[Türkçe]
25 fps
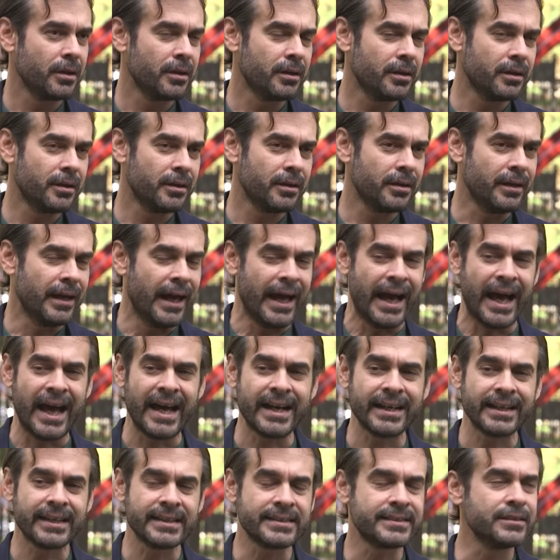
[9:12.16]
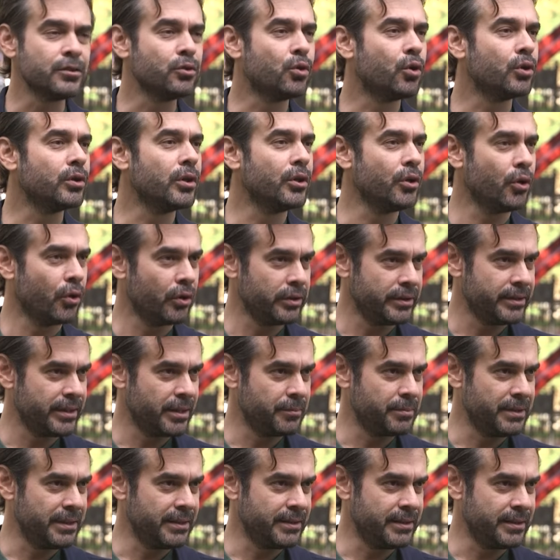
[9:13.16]
e, herkesin kolay
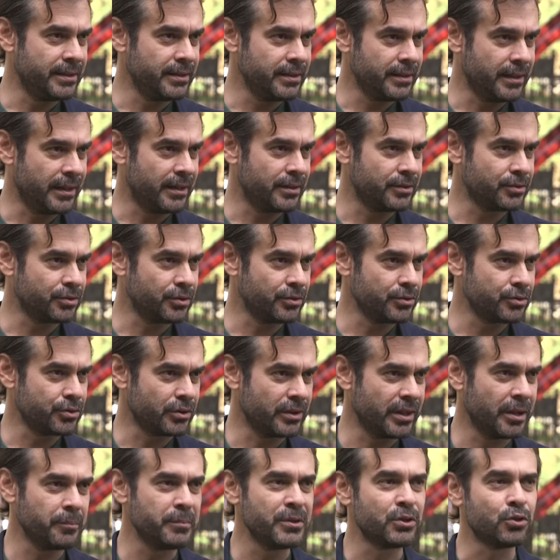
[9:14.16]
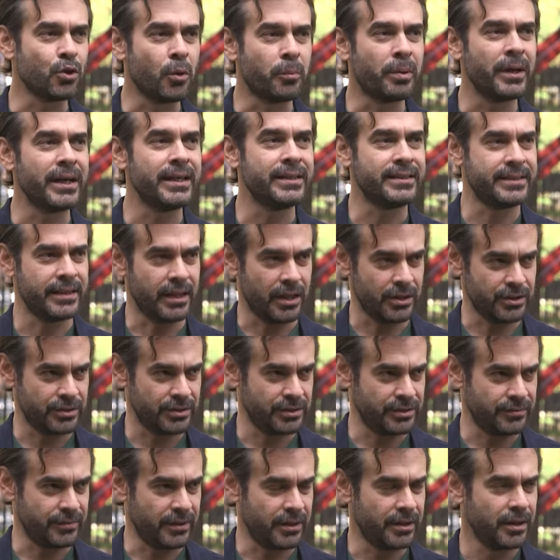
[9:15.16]
oynayabildiği yani sonuç olarak bir topa
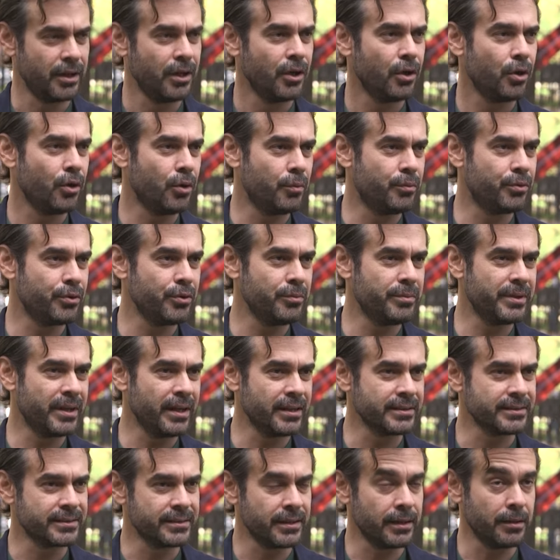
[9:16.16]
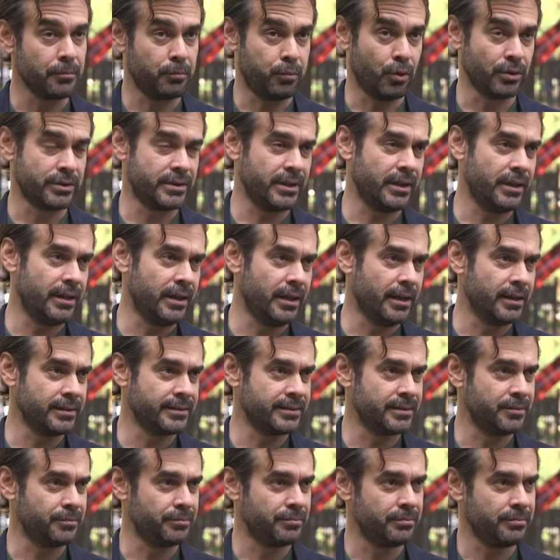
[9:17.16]
ihtiyacınız var. Öbürü biraz da pota
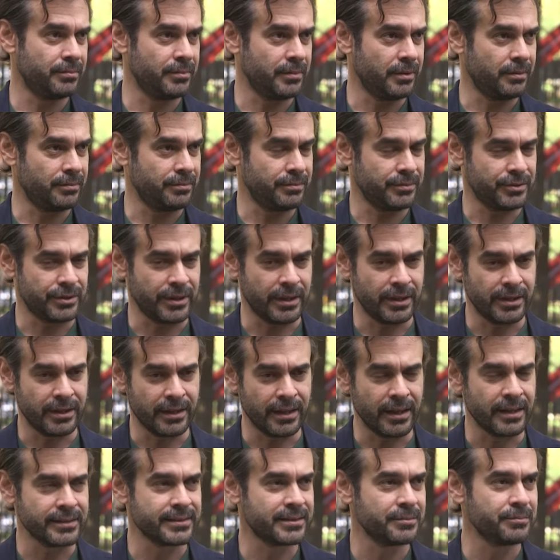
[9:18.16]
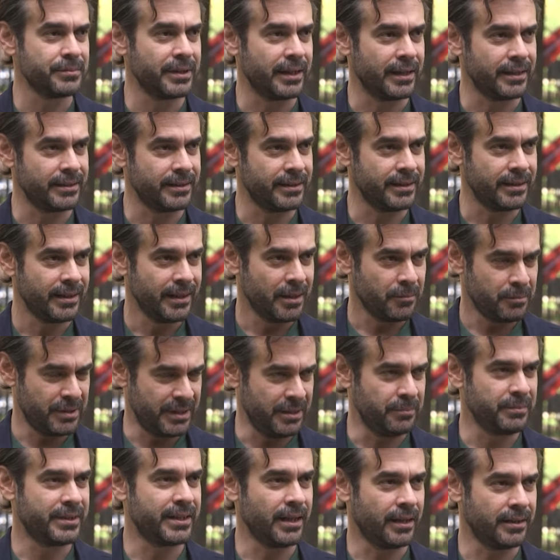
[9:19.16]
lazım, şey lazım yani bir
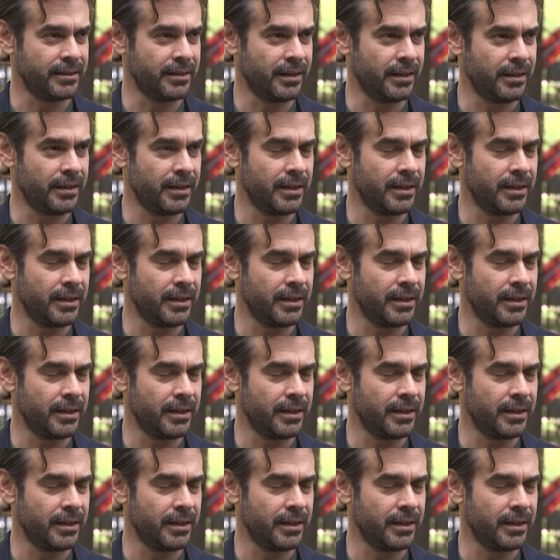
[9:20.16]
imkanlar